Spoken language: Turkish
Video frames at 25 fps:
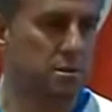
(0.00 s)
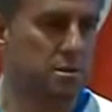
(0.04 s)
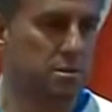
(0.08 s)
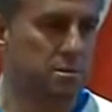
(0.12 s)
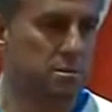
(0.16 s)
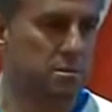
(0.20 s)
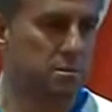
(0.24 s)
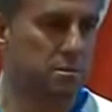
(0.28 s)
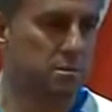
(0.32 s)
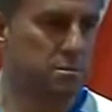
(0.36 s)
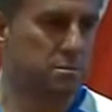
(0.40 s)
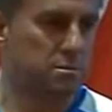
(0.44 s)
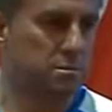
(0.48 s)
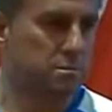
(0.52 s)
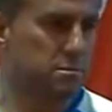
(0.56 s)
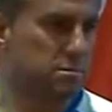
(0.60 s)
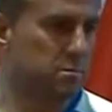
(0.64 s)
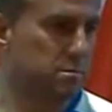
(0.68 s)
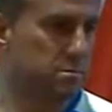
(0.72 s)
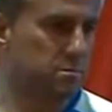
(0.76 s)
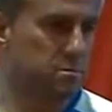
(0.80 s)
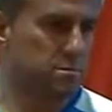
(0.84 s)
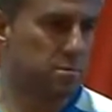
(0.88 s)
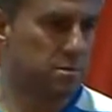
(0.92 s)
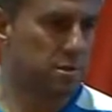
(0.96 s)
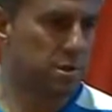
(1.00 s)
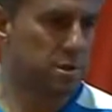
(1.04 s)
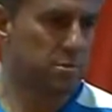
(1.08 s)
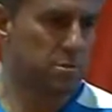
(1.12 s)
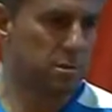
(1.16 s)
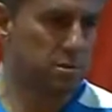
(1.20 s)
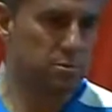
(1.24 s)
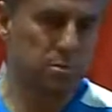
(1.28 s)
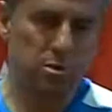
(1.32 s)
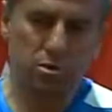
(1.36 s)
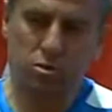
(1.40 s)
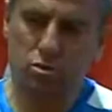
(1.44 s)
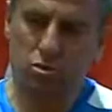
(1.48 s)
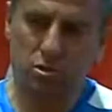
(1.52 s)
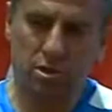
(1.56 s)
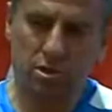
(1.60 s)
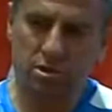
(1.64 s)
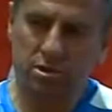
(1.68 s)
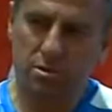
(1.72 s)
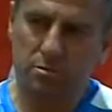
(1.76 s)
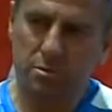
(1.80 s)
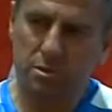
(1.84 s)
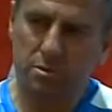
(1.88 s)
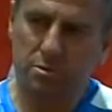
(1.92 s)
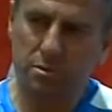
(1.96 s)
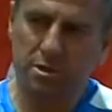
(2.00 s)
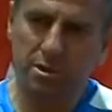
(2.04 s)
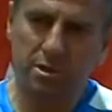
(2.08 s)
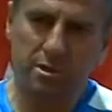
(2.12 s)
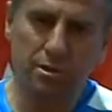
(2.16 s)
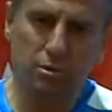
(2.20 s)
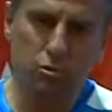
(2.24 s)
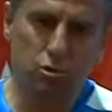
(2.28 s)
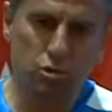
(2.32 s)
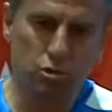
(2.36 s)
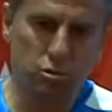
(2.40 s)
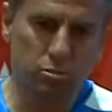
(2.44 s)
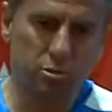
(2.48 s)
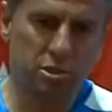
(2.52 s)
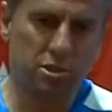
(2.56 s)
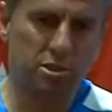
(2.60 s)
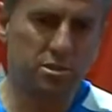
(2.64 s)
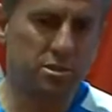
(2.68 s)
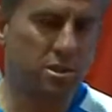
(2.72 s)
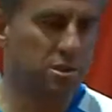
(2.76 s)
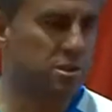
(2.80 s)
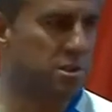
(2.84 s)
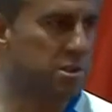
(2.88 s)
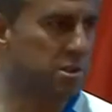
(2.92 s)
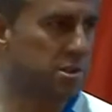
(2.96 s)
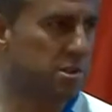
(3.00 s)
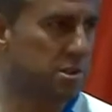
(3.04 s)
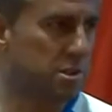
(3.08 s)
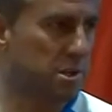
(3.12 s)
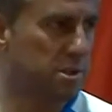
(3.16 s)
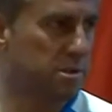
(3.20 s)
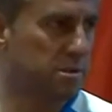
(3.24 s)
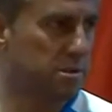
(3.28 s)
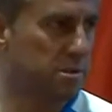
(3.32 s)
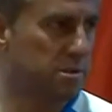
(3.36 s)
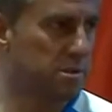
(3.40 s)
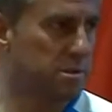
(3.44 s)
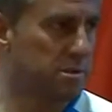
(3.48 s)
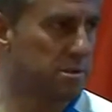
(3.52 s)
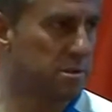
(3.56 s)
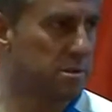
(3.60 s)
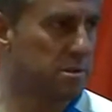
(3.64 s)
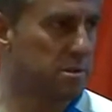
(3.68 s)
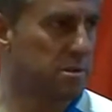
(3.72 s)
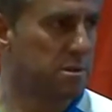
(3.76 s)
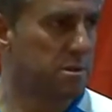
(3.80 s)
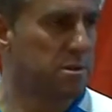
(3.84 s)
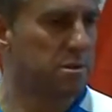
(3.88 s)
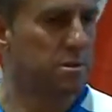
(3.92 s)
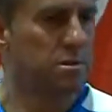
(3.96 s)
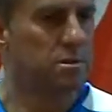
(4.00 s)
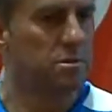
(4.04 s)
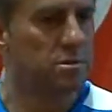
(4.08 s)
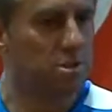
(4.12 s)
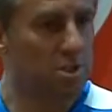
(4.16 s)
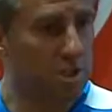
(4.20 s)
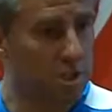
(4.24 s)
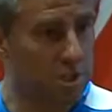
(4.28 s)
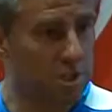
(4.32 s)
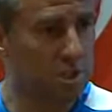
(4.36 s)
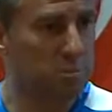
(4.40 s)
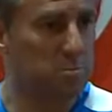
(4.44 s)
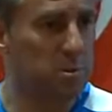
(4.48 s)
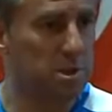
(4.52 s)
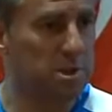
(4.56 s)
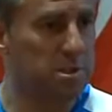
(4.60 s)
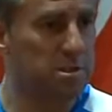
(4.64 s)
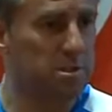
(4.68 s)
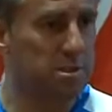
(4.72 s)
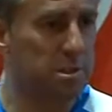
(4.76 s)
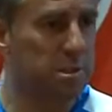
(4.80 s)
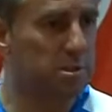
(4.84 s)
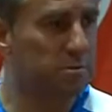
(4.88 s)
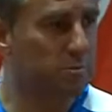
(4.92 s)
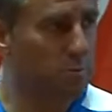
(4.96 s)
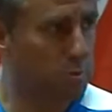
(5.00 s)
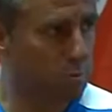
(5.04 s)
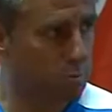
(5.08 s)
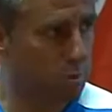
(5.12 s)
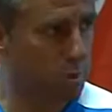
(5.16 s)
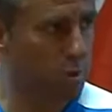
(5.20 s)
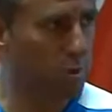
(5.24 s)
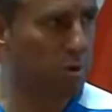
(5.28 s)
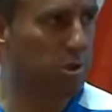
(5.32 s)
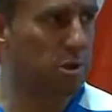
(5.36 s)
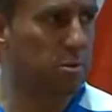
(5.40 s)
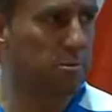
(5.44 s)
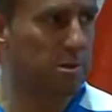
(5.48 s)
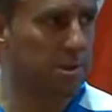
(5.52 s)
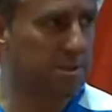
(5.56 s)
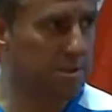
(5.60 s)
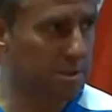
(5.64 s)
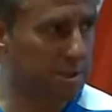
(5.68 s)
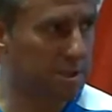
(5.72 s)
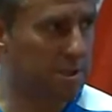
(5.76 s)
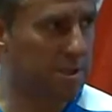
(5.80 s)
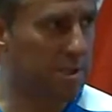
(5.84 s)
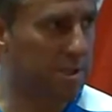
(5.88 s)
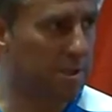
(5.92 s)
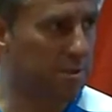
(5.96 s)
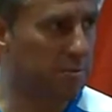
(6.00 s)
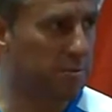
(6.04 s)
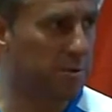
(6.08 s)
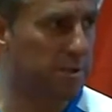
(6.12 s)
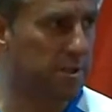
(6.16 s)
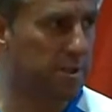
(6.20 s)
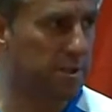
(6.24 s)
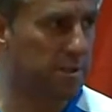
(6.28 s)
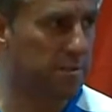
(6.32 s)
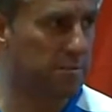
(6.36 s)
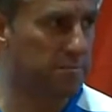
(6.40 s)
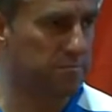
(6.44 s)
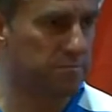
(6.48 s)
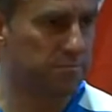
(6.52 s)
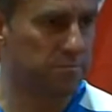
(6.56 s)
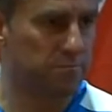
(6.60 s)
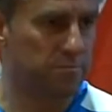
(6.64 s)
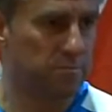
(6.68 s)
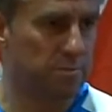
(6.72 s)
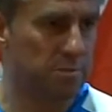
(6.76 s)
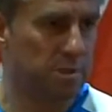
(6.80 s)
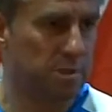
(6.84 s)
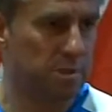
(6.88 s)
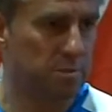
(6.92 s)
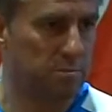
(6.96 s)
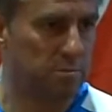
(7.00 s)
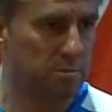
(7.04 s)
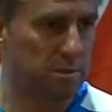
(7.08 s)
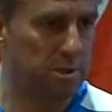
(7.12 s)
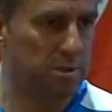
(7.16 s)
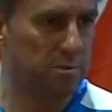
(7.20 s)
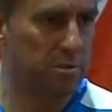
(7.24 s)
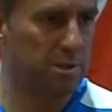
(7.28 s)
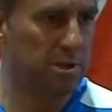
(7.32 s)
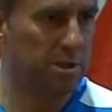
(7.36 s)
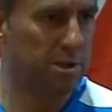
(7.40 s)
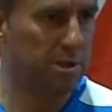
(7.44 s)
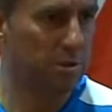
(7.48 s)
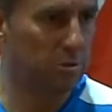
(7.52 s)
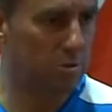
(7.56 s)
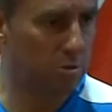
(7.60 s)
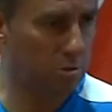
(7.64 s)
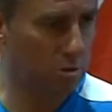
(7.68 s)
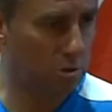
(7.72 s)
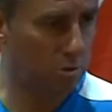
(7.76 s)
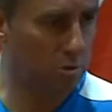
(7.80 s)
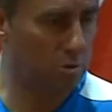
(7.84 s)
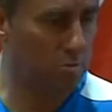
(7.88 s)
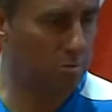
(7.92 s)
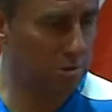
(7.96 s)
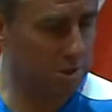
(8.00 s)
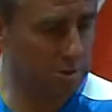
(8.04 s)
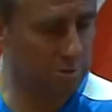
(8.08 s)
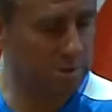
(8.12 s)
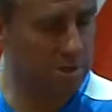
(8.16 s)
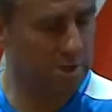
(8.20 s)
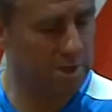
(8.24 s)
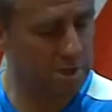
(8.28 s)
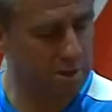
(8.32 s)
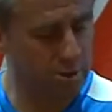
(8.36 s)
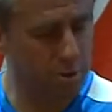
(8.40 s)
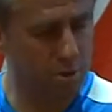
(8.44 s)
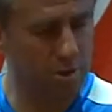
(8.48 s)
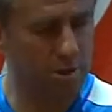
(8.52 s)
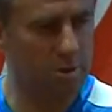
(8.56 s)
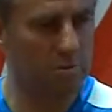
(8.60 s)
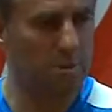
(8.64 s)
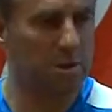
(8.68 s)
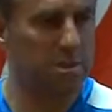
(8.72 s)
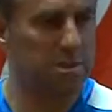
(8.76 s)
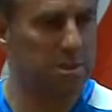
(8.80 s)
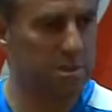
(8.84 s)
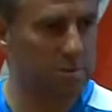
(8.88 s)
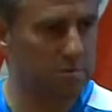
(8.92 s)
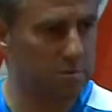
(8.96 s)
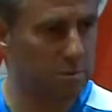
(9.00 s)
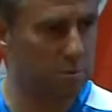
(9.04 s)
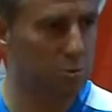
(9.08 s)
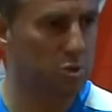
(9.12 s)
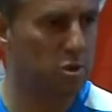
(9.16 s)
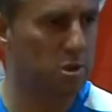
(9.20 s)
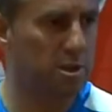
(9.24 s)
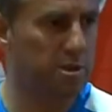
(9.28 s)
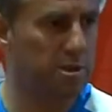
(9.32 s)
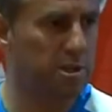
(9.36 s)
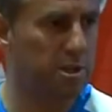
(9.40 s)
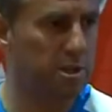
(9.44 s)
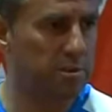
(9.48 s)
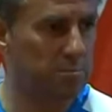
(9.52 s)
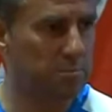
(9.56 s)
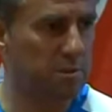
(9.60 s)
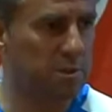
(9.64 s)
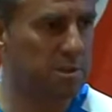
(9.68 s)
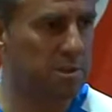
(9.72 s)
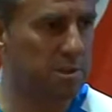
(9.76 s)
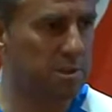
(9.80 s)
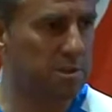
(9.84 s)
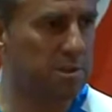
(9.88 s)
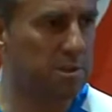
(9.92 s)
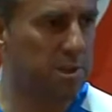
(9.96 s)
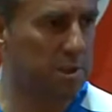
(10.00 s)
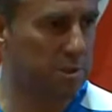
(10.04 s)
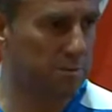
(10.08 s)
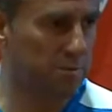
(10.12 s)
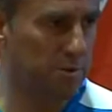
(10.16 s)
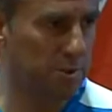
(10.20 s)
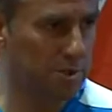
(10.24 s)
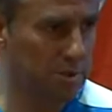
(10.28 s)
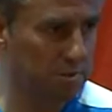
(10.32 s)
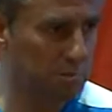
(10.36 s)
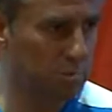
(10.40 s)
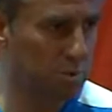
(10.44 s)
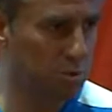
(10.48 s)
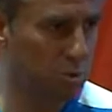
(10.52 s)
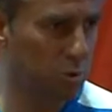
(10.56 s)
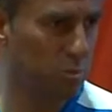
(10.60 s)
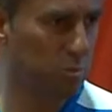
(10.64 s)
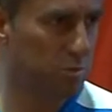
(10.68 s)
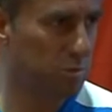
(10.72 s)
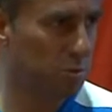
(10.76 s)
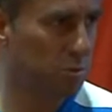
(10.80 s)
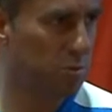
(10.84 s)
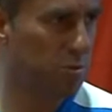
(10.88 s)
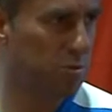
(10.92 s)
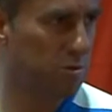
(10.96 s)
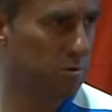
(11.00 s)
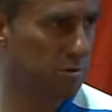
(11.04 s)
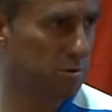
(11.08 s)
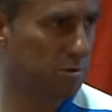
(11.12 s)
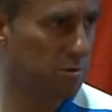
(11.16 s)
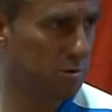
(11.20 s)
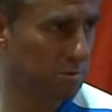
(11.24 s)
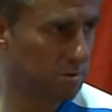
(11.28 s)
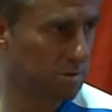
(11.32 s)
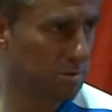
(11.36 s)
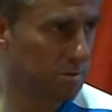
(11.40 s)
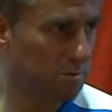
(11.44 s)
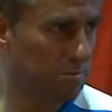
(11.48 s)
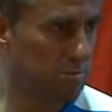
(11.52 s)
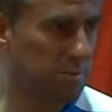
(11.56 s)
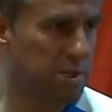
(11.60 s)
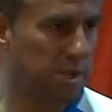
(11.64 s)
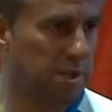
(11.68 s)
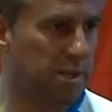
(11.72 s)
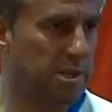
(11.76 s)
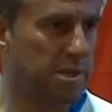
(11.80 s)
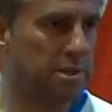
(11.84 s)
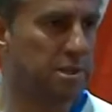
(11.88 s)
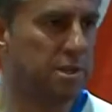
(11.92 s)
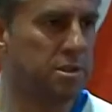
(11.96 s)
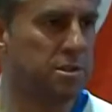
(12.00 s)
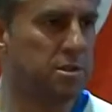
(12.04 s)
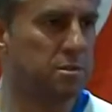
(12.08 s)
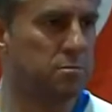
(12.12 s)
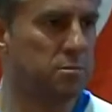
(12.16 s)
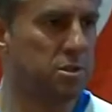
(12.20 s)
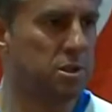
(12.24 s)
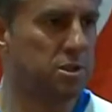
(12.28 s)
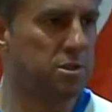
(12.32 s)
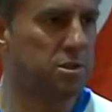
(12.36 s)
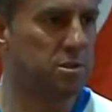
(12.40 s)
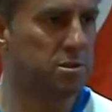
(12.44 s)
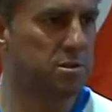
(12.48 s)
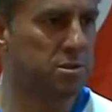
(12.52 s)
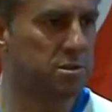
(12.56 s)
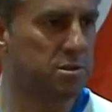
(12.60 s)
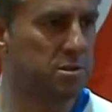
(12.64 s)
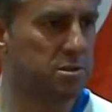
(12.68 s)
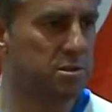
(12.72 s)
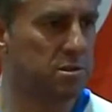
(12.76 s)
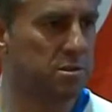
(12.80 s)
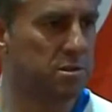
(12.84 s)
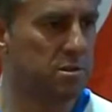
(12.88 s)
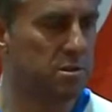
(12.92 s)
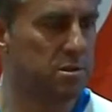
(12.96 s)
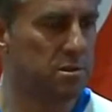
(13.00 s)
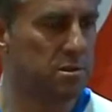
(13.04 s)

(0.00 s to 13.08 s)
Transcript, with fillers: Ee, ama biz şu anda birbiriyle uyum içinde çalışan, çalışmaktan, futbol oynamaktan keyif alan, birbirleriyle, birbirleriyle oynamaktan ve mücadele etmekten keyif alan bir topluluk bir araya getirmeye çalıştık.